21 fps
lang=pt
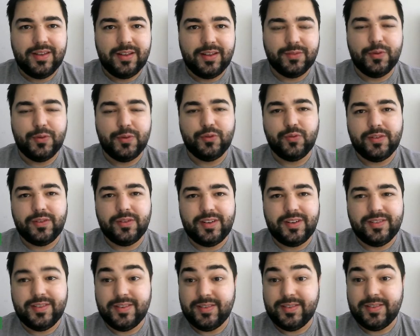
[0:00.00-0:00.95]
e as pessoas
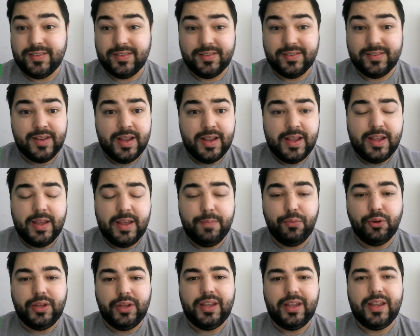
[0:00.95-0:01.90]
narcisistas e
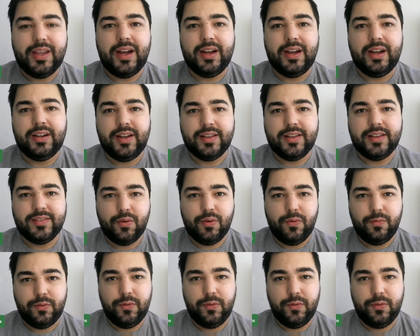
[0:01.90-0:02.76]
por que, que há essa